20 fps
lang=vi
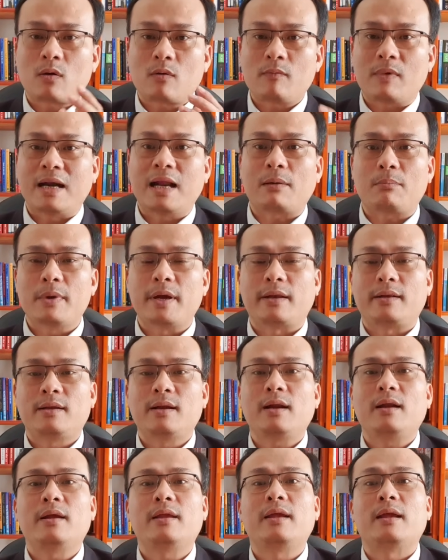và đặc biệt
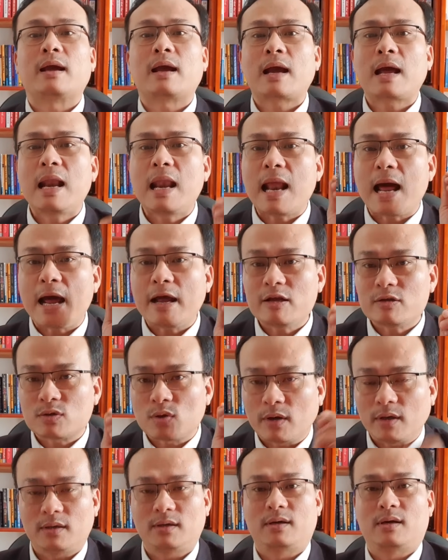nhất là gì cái lãi
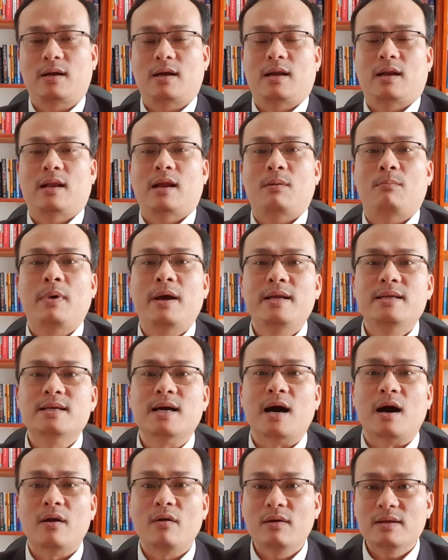suất là bây
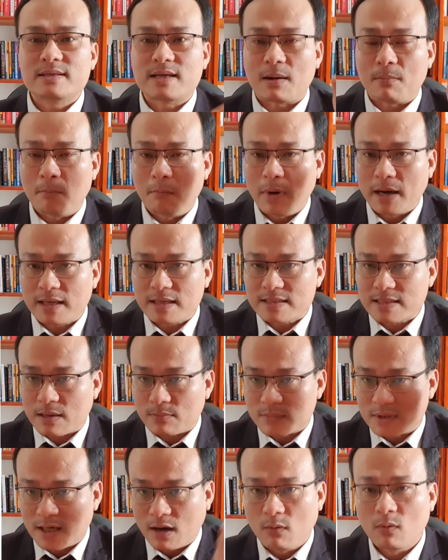giờ nó giảm mạnh
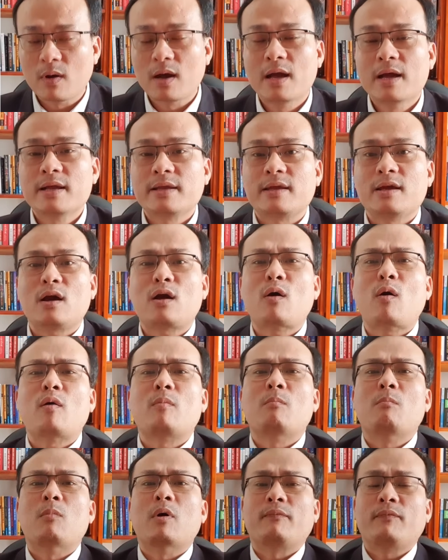giảm sâu chỉ
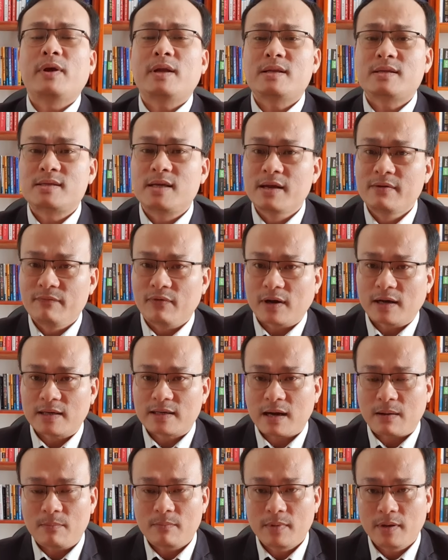còn một chín phần
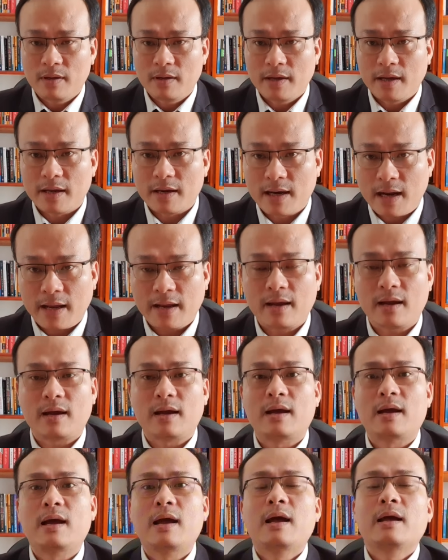trăm như hiện nay ấy,
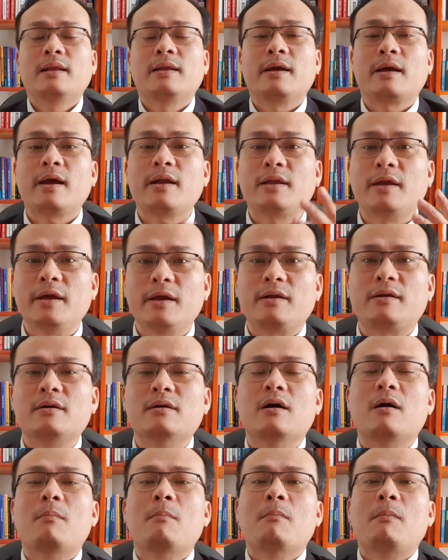thì cái thị
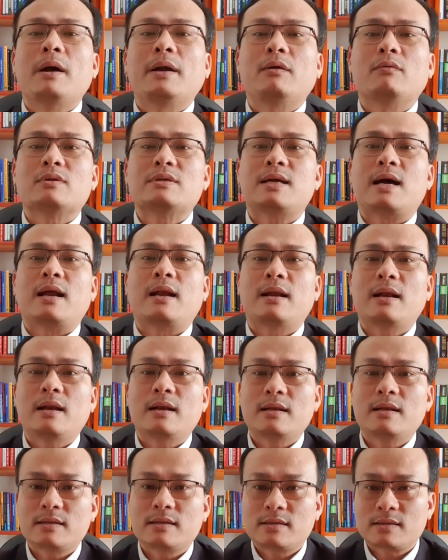trường bất động sản
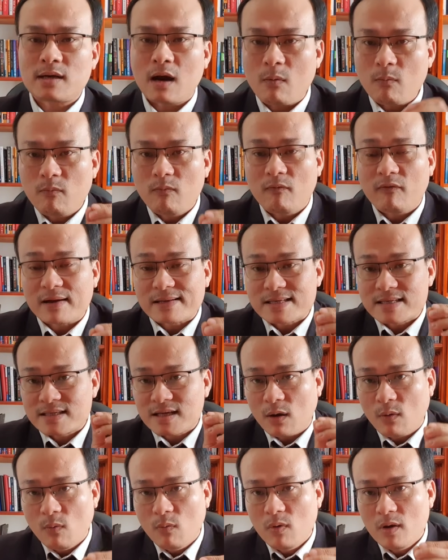trong và
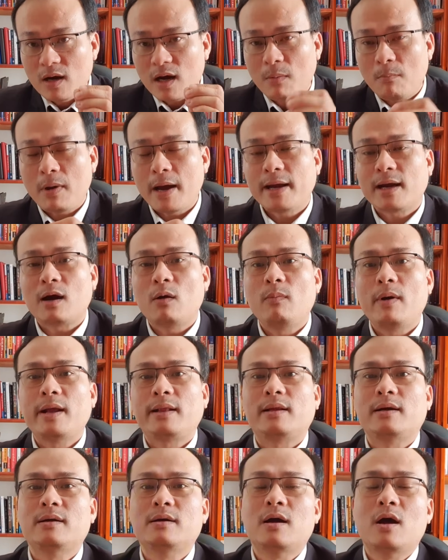sau năm
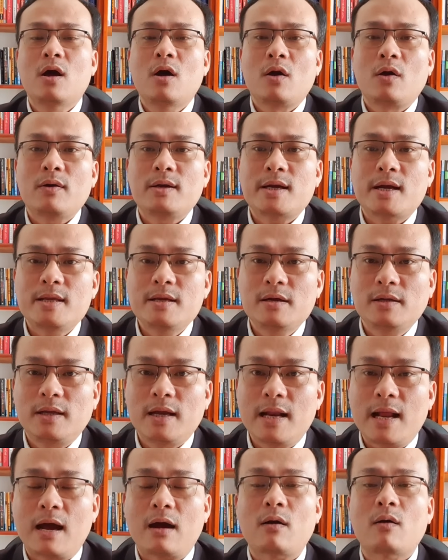2024 nó sẽ như thế
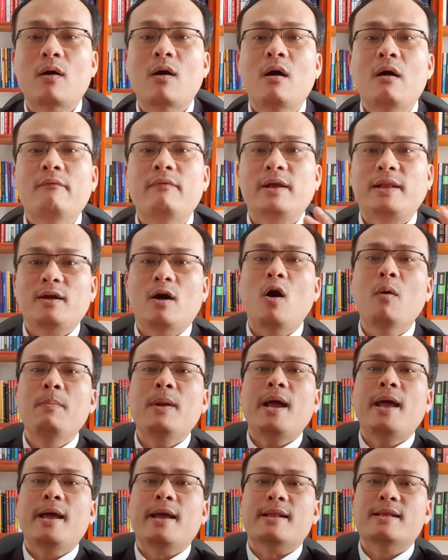nào Vậy thì hôm
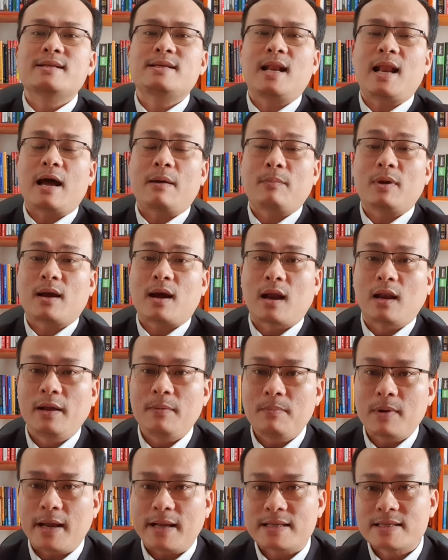nay Hiển sẽ làm cái
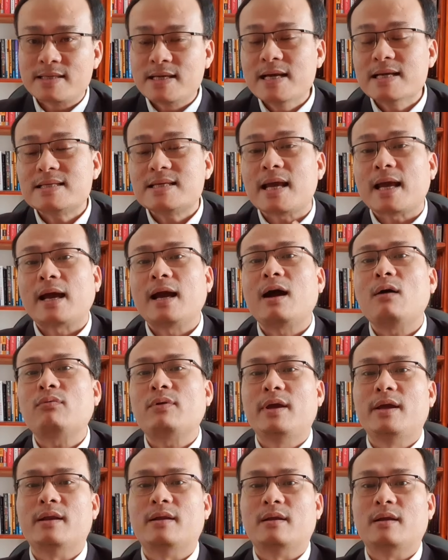clip này chia sẻ góc
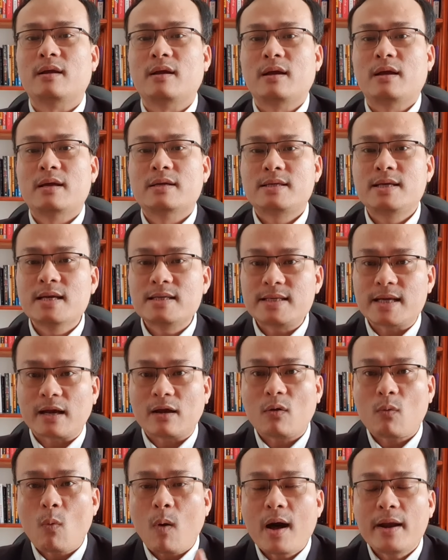nhìn chia sẻ
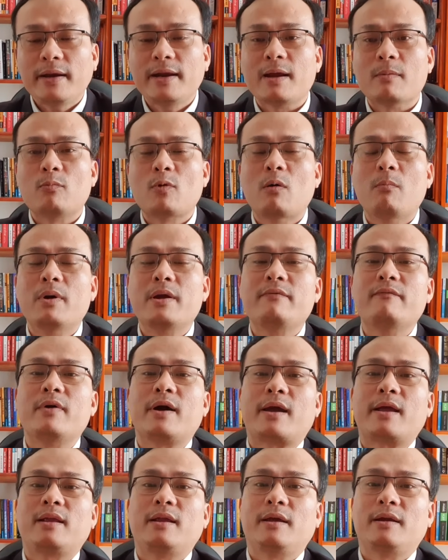cái quan điểm của mình về
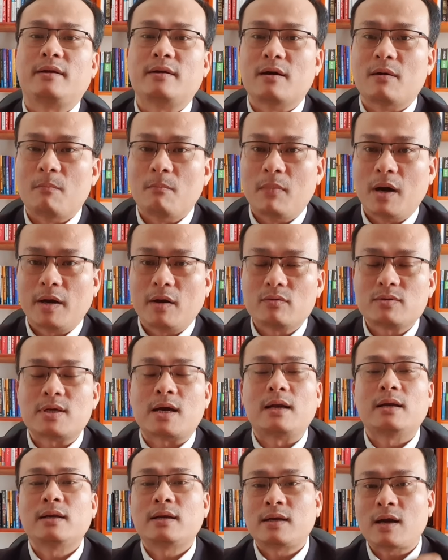cái thị trường bất động
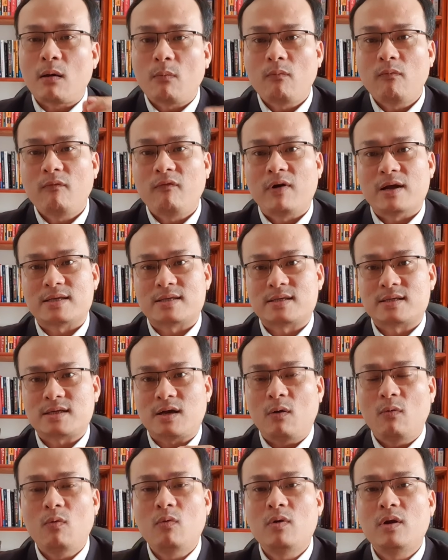sản trong và
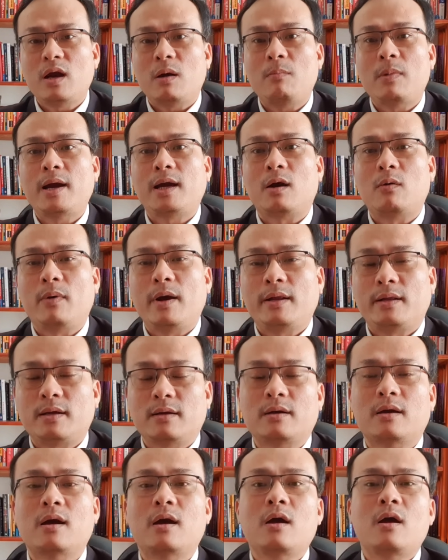sau năm
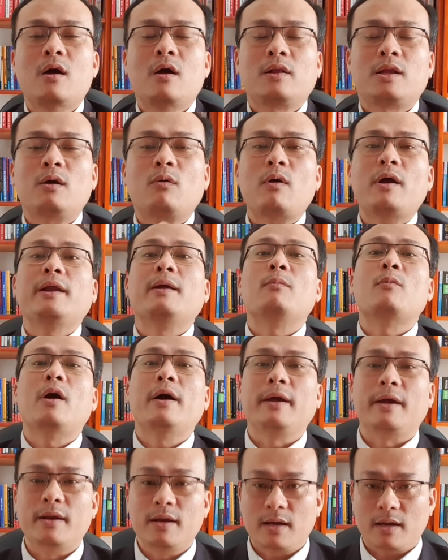2024 theo quan điểm của
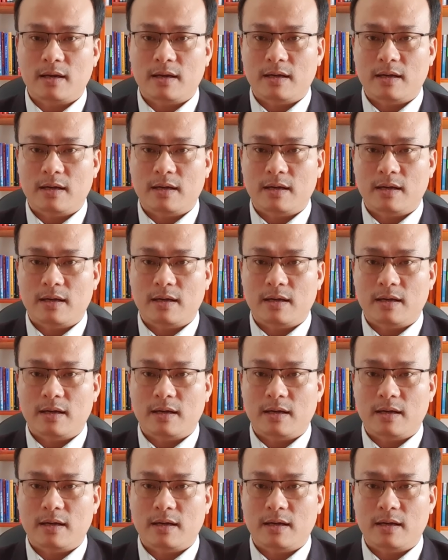Hiển